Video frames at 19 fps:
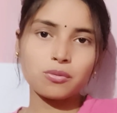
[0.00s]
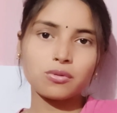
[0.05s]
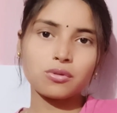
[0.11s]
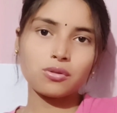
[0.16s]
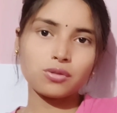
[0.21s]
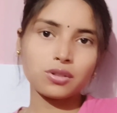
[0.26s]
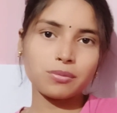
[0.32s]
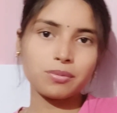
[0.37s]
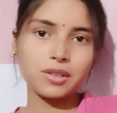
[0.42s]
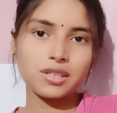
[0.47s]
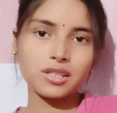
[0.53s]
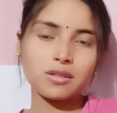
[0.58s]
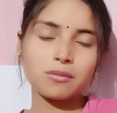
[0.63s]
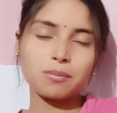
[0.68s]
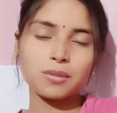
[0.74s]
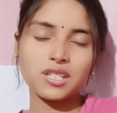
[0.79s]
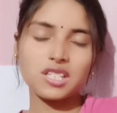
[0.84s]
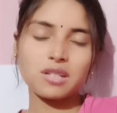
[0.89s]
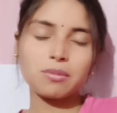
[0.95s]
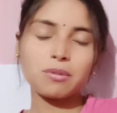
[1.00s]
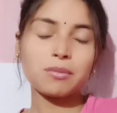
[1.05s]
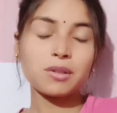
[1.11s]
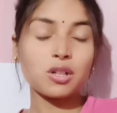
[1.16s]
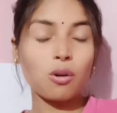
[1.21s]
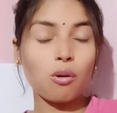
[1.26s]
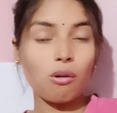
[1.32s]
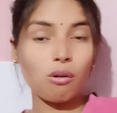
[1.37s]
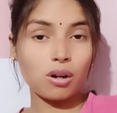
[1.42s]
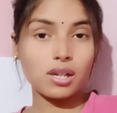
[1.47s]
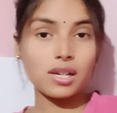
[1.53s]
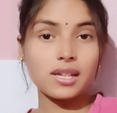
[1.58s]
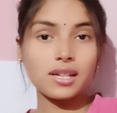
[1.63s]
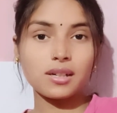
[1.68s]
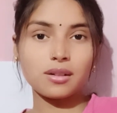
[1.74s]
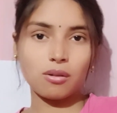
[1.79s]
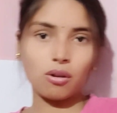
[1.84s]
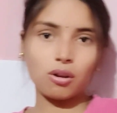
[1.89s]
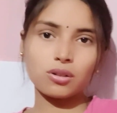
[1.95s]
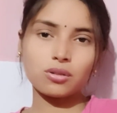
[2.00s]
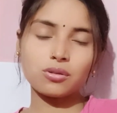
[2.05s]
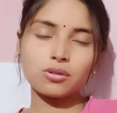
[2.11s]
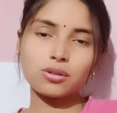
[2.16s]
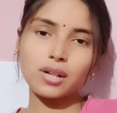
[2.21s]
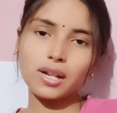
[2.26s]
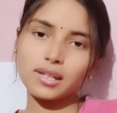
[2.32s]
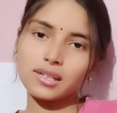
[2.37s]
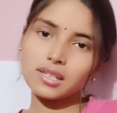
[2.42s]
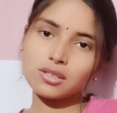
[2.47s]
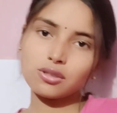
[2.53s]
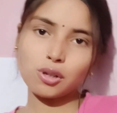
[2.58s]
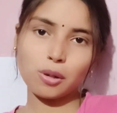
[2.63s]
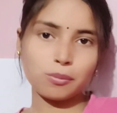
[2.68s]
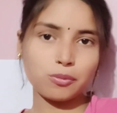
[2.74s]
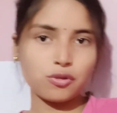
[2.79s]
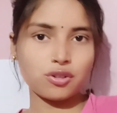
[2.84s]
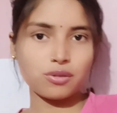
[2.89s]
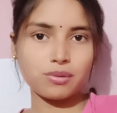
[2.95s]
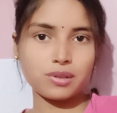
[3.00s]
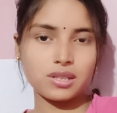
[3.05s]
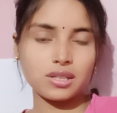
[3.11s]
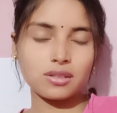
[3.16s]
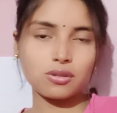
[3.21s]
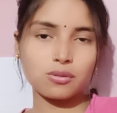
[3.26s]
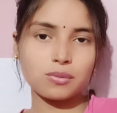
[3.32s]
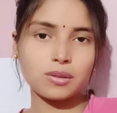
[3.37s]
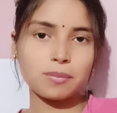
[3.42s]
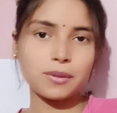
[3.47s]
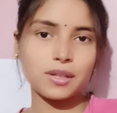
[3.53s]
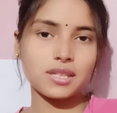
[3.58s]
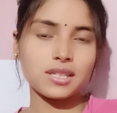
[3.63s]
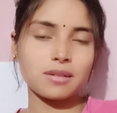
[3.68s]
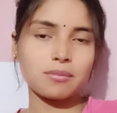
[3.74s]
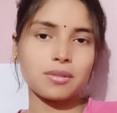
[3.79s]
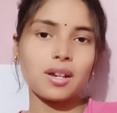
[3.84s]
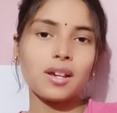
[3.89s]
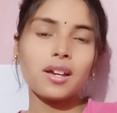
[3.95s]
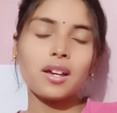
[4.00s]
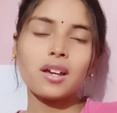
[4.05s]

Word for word: নোটিফিকেশান পেয়ে যাবে মানে অলে অন করে রাখলে সব নোটিফিকেশান তোমরা পেয়ে যাবে